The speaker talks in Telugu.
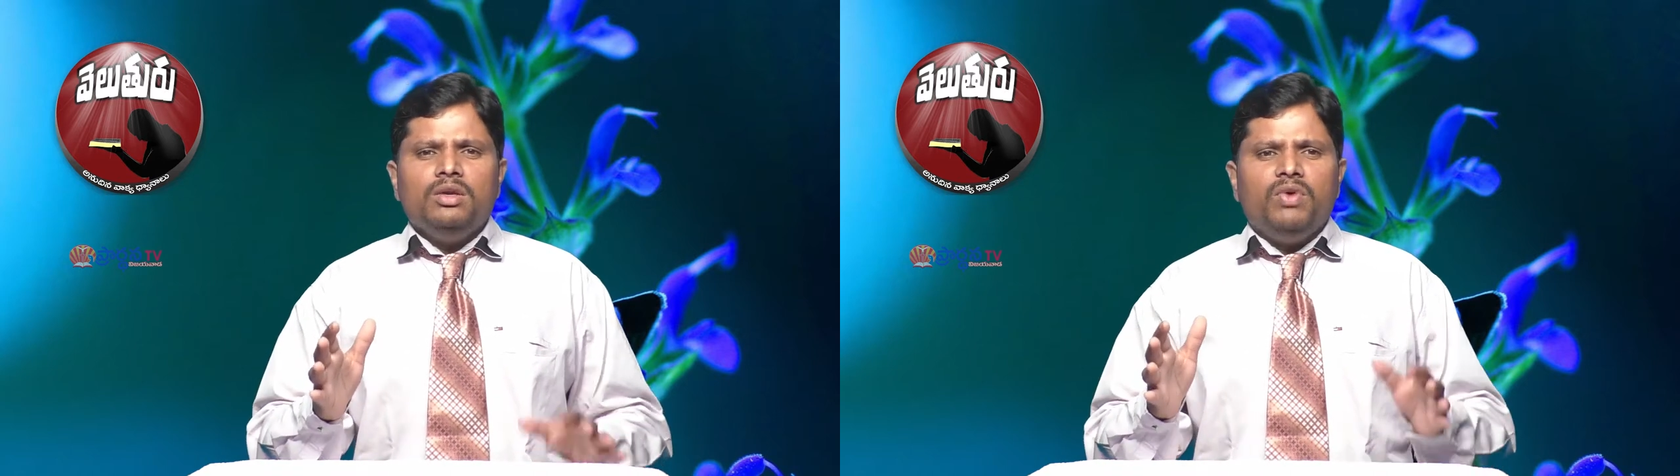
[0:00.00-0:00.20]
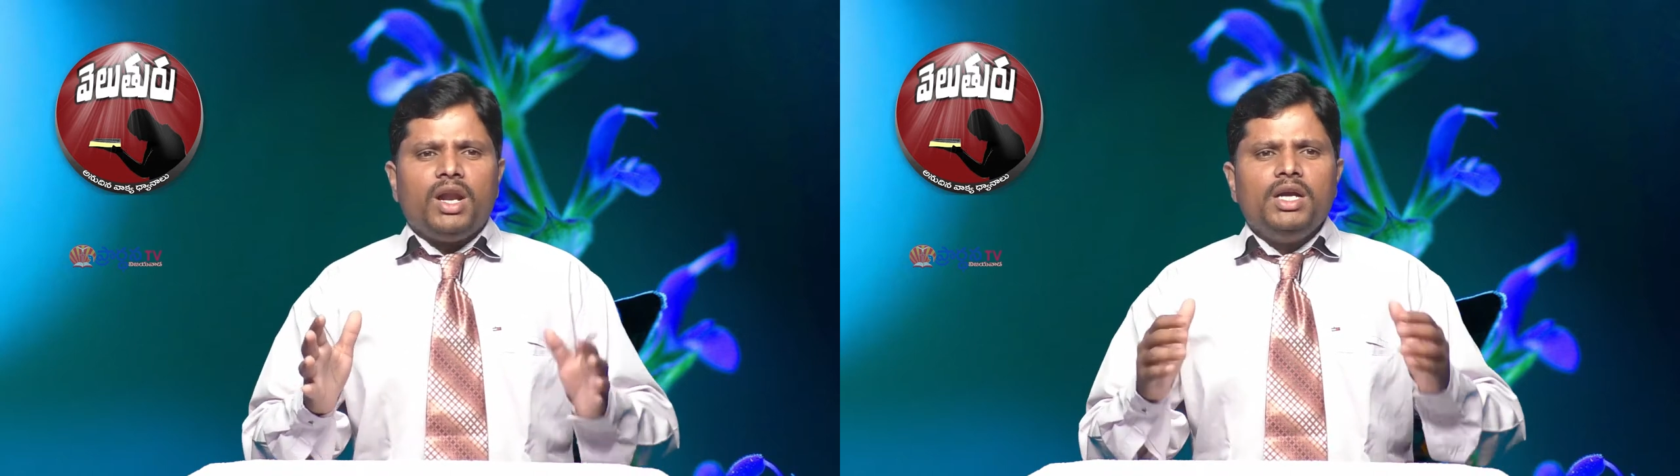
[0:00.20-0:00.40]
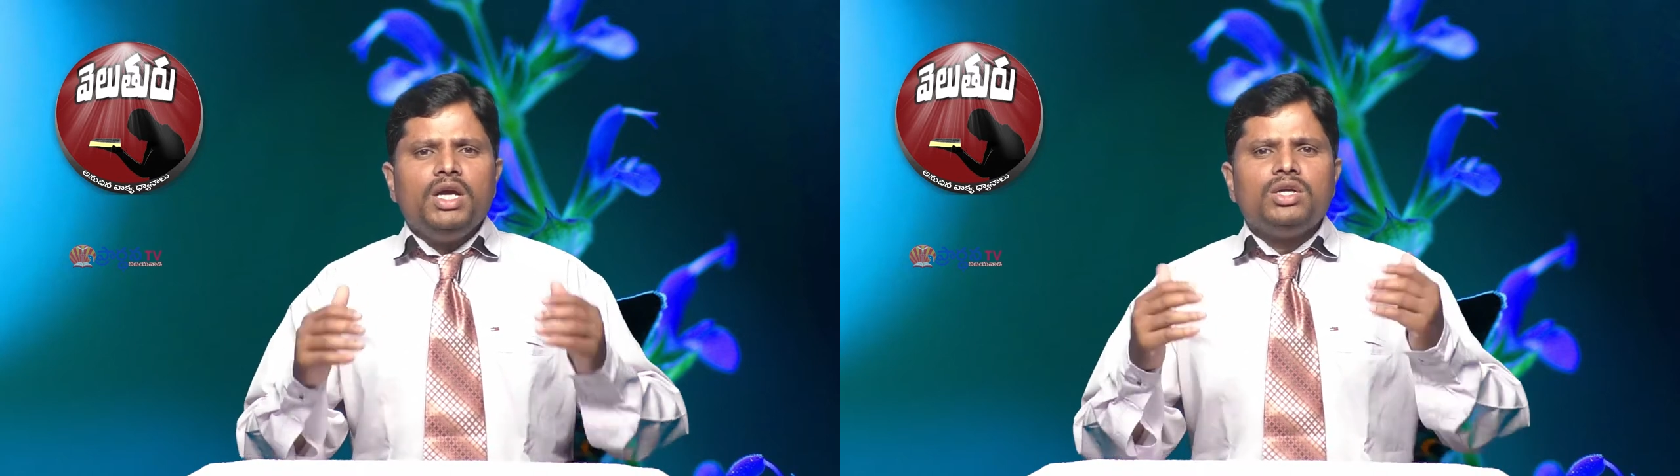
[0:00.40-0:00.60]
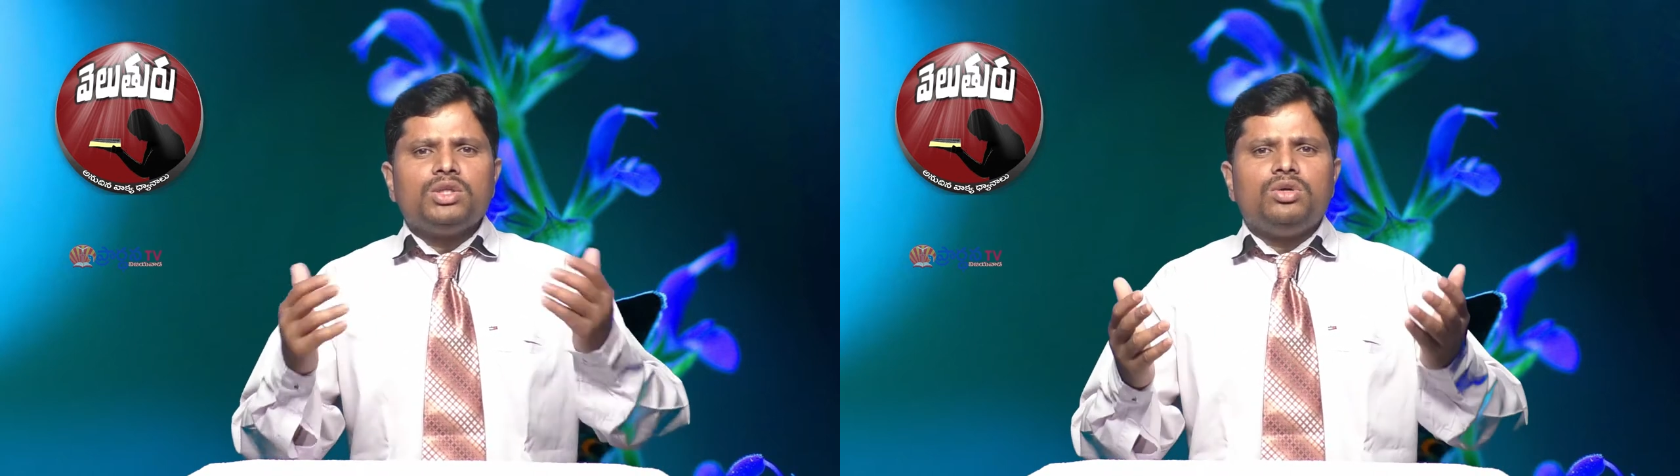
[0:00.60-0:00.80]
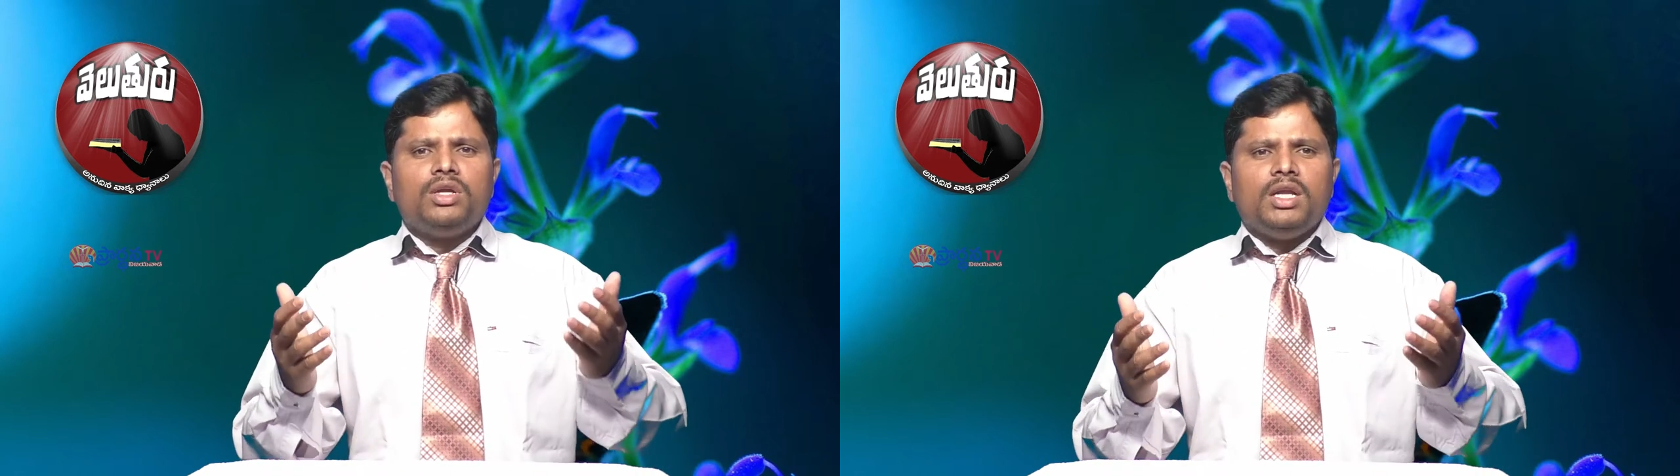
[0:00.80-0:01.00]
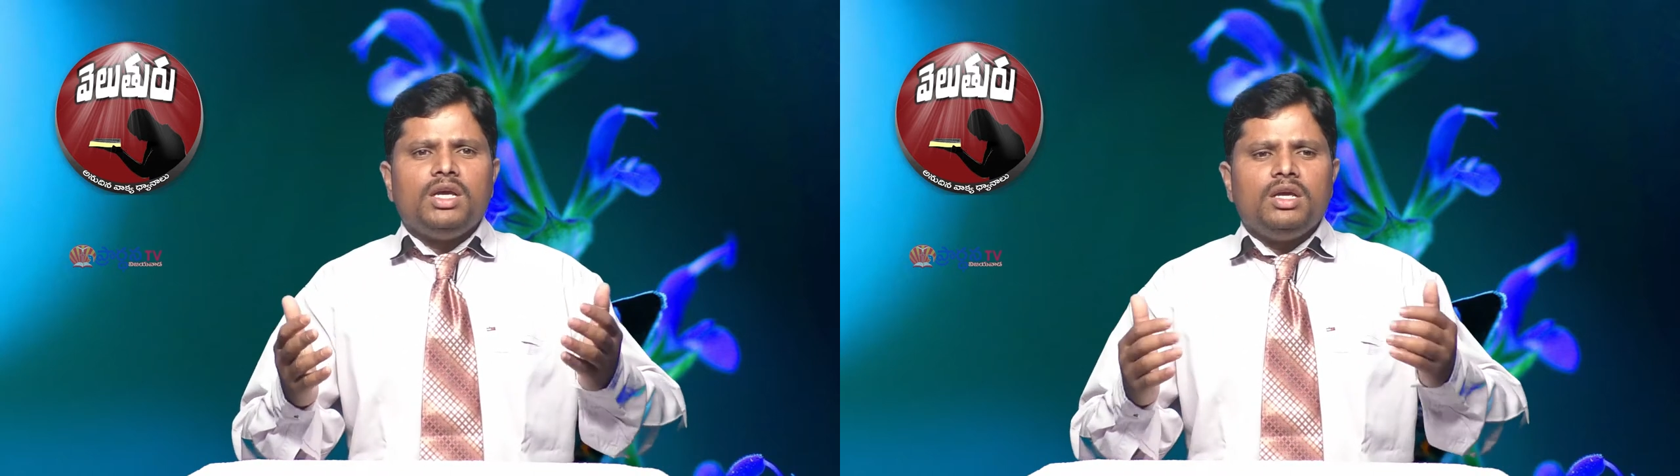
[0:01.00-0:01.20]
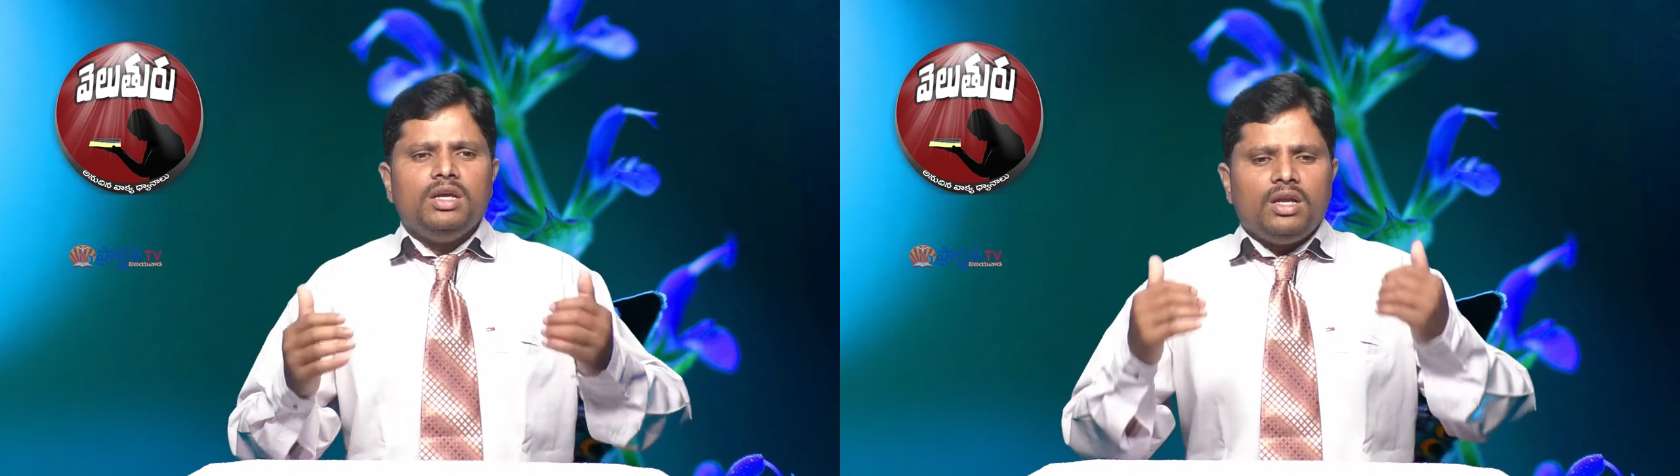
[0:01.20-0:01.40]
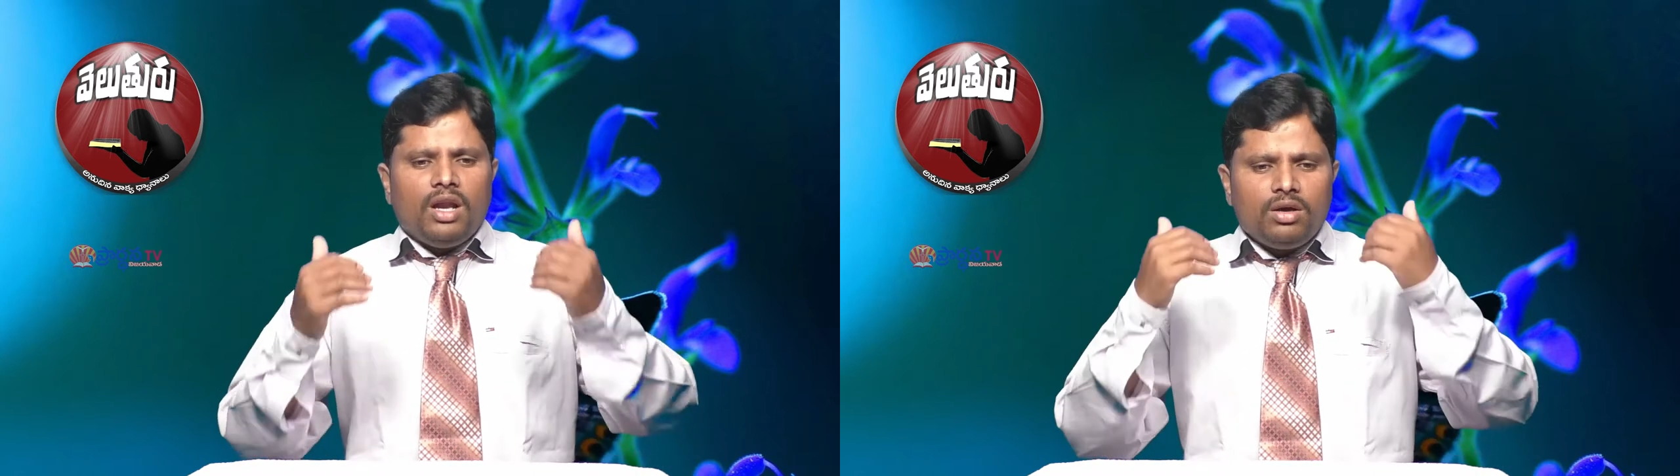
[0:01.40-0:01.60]
వెల్లడి ఒకటి తోడనే
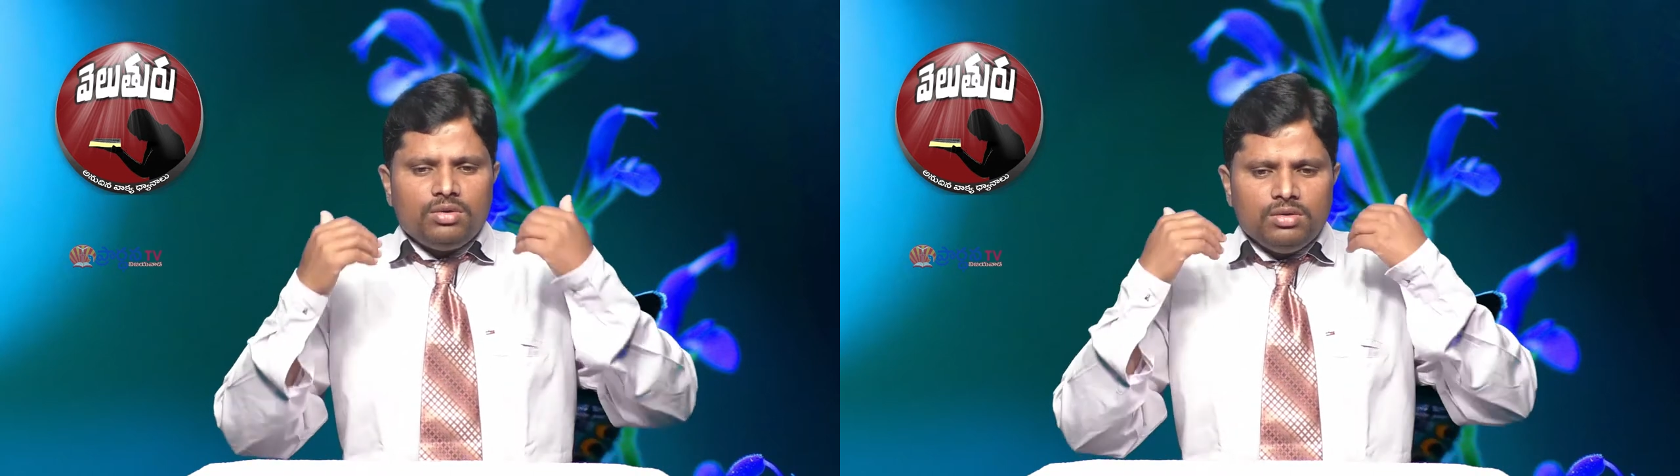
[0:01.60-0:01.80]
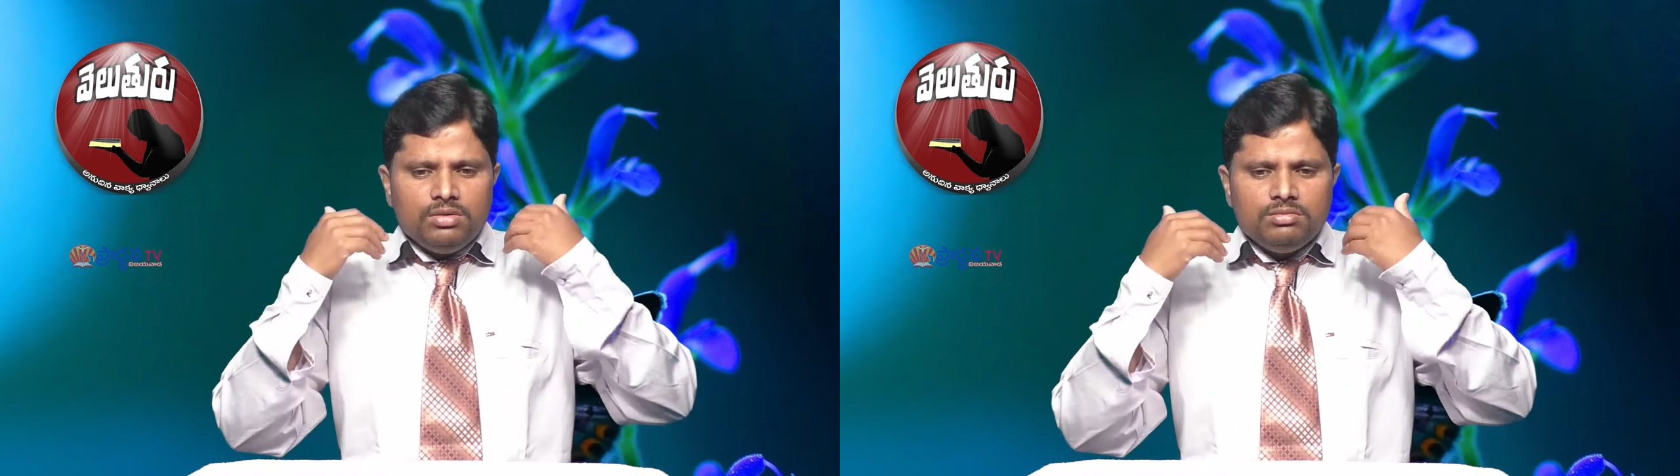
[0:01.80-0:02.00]
నాకు